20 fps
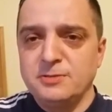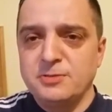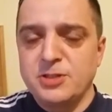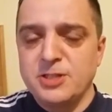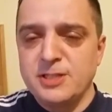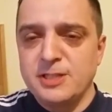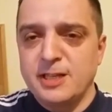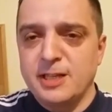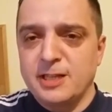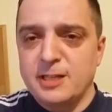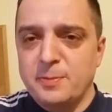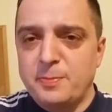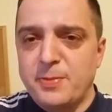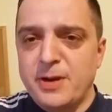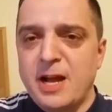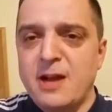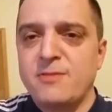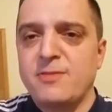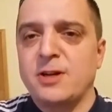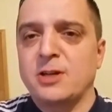y, wszystkie te
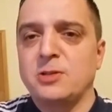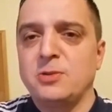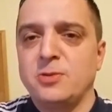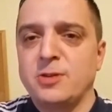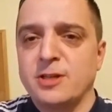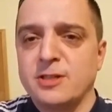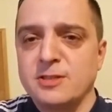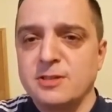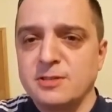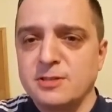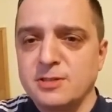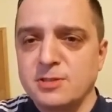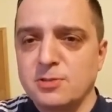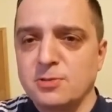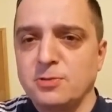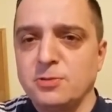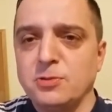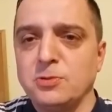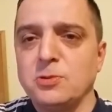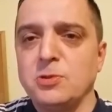prawa, które
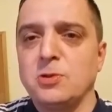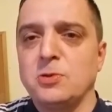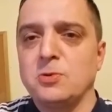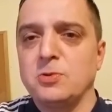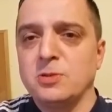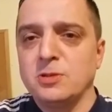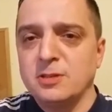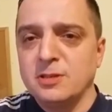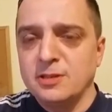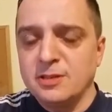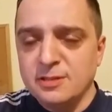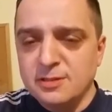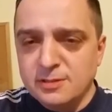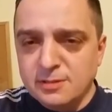zrównują